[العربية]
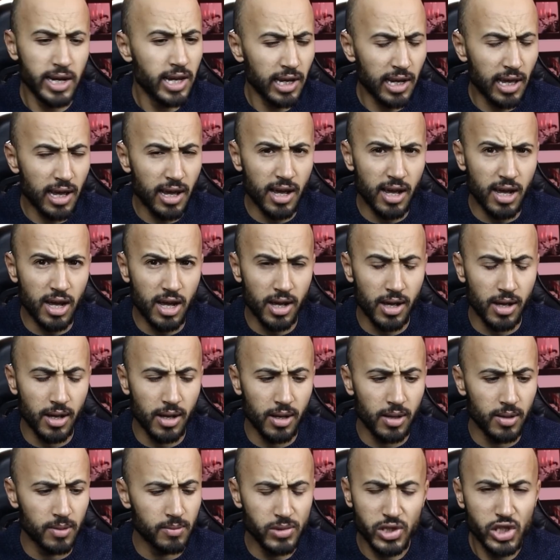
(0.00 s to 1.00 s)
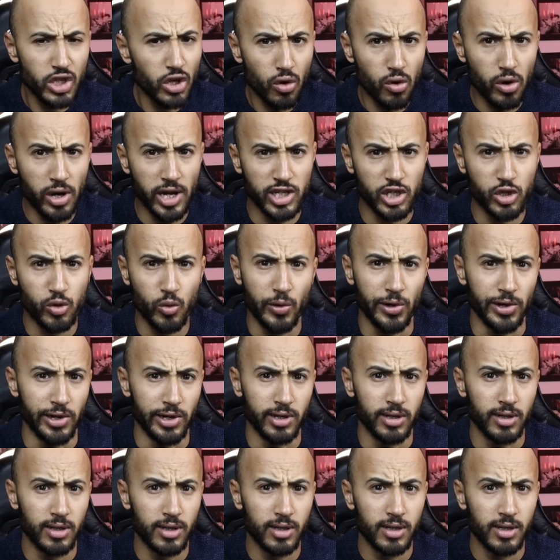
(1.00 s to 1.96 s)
كيلقى مجروحه شويه